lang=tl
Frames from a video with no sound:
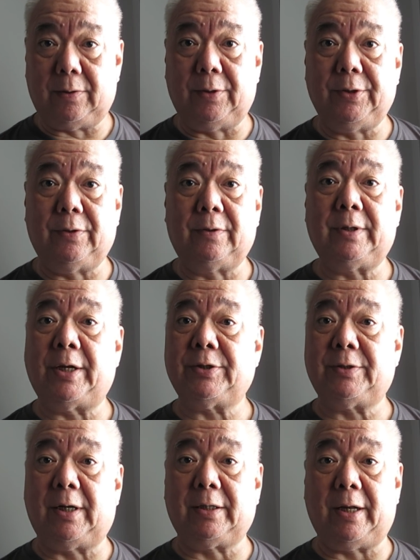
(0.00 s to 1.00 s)
o yung
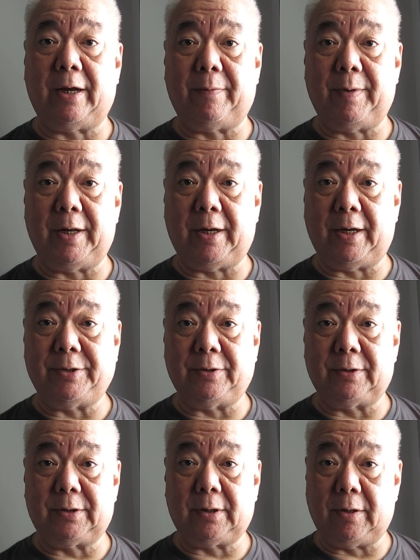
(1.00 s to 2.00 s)
National
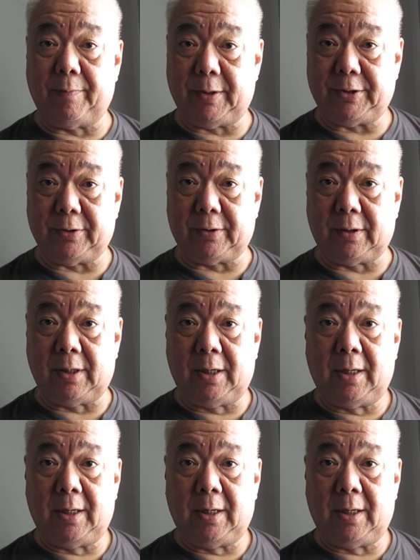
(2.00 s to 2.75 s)
Telecommunications Commission